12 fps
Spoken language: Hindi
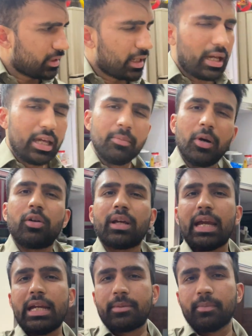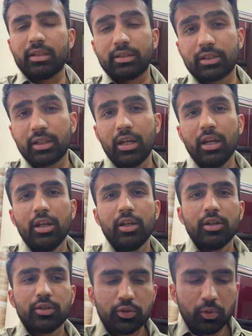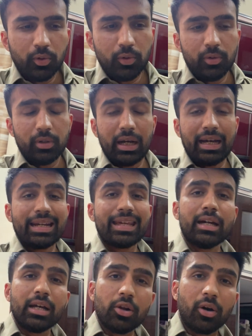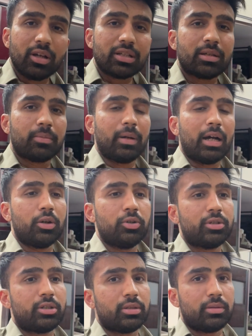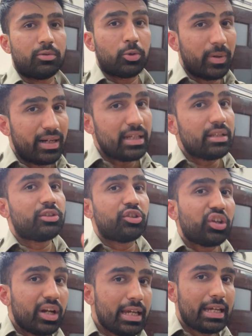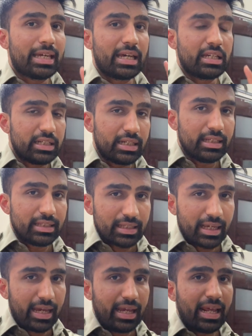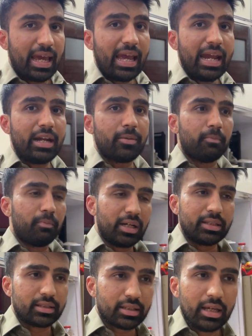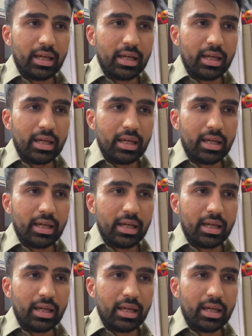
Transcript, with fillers: इन अबाउट एट मंथ्स सो अनिया लॉस्ट अबाउट ट्वेंटी थ्री के जीज इन एट मंथ्स